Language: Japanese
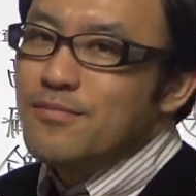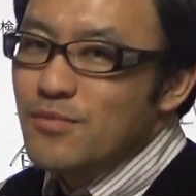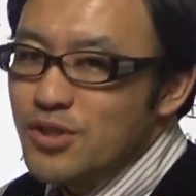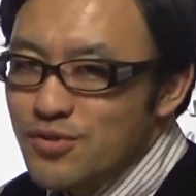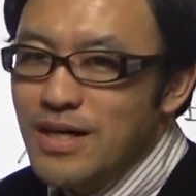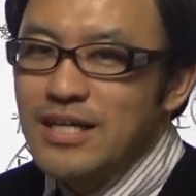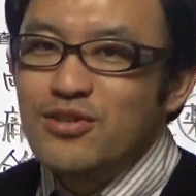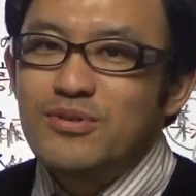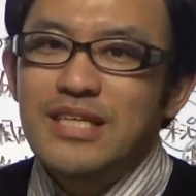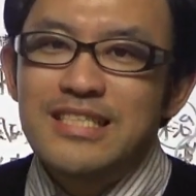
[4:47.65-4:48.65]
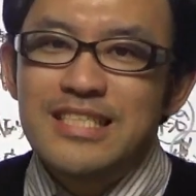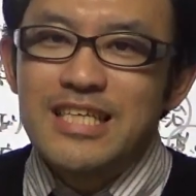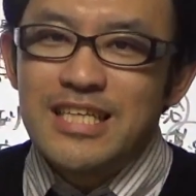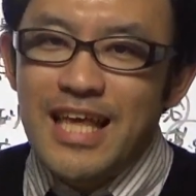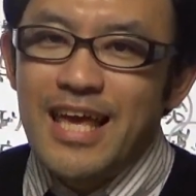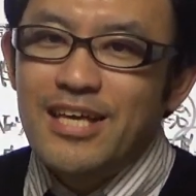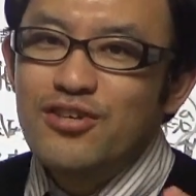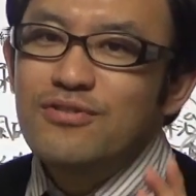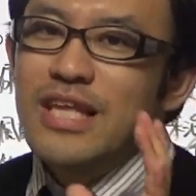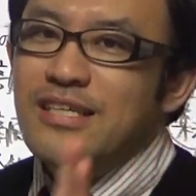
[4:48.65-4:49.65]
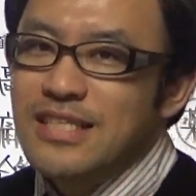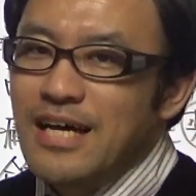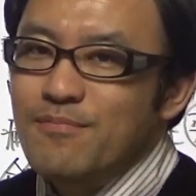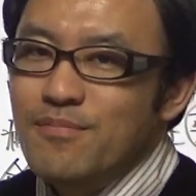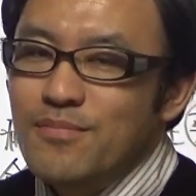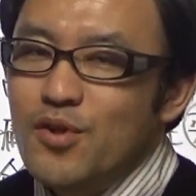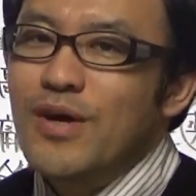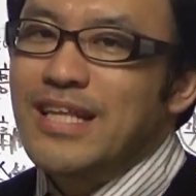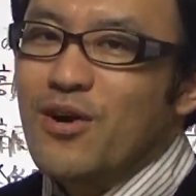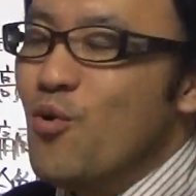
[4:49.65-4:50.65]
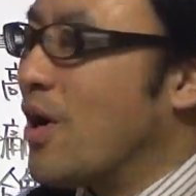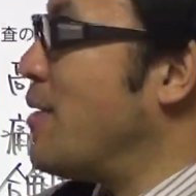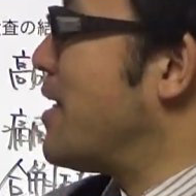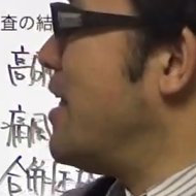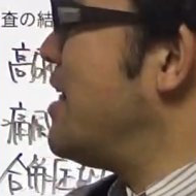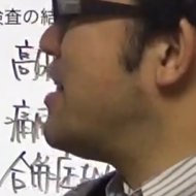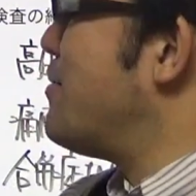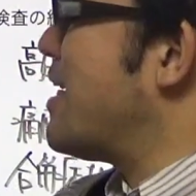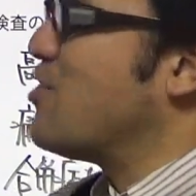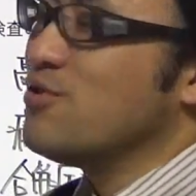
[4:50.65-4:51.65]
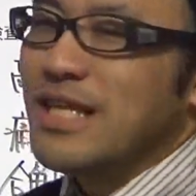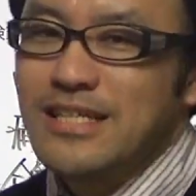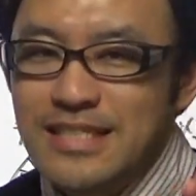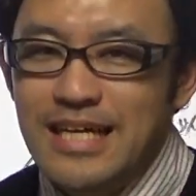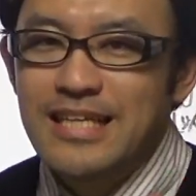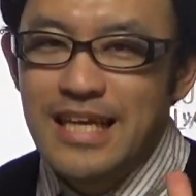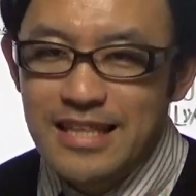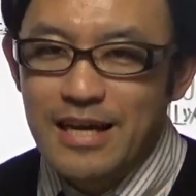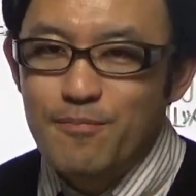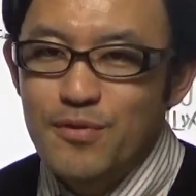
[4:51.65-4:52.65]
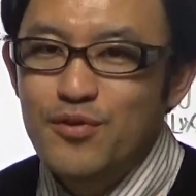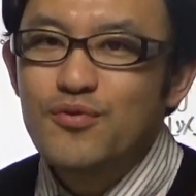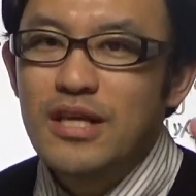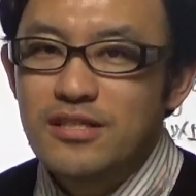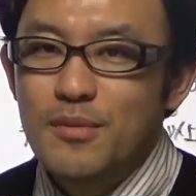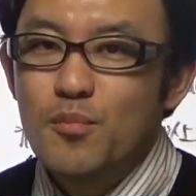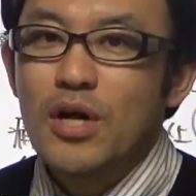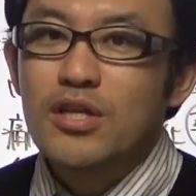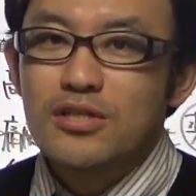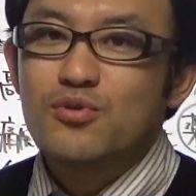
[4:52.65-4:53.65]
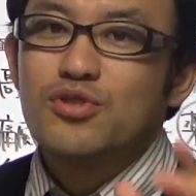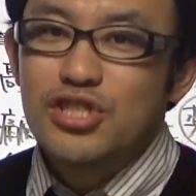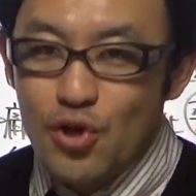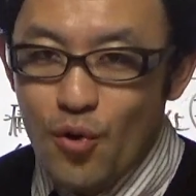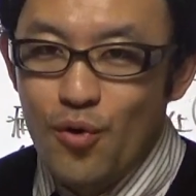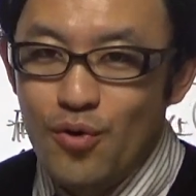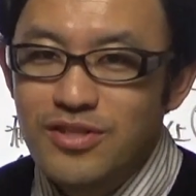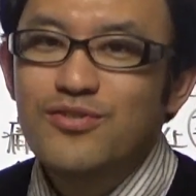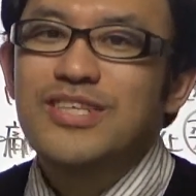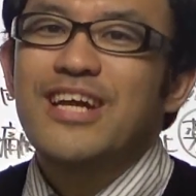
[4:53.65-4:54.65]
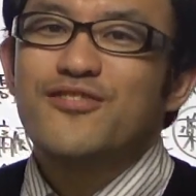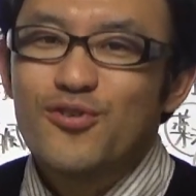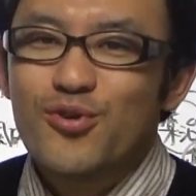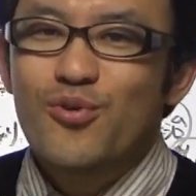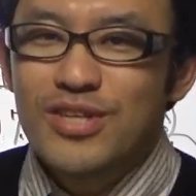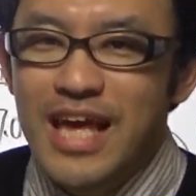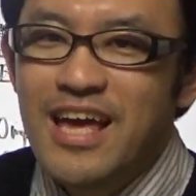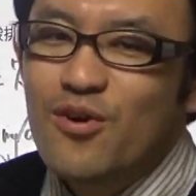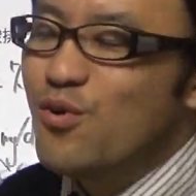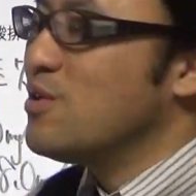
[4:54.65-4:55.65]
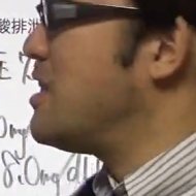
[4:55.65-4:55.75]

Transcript: もしくは尿酸値聞いて9.3と言われた今回みたいにね、調べたら9.3となった。9.3、もうあなたすぐ治療。っていうふうになるよということでね、これを